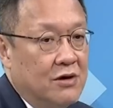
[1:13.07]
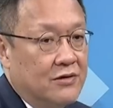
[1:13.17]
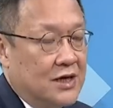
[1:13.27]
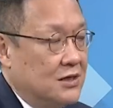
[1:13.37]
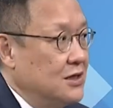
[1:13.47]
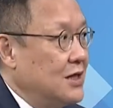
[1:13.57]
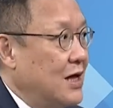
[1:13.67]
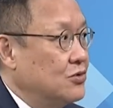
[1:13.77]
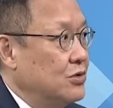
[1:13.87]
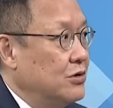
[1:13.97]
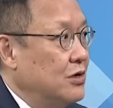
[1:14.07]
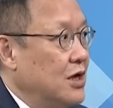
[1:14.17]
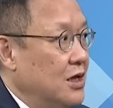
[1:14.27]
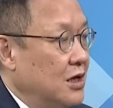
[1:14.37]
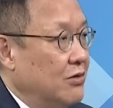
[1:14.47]
产生大作用，
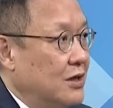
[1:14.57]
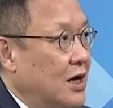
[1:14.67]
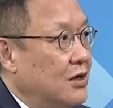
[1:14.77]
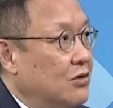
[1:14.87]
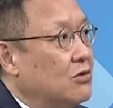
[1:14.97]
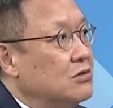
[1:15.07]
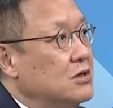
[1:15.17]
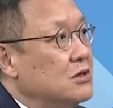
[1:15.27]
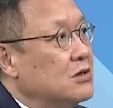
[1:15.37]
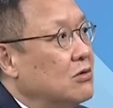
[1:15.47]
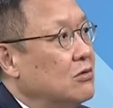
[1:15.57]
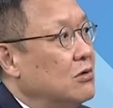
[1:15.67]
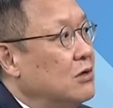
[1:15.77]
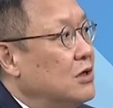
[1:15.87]
另外它也有攻击的效果。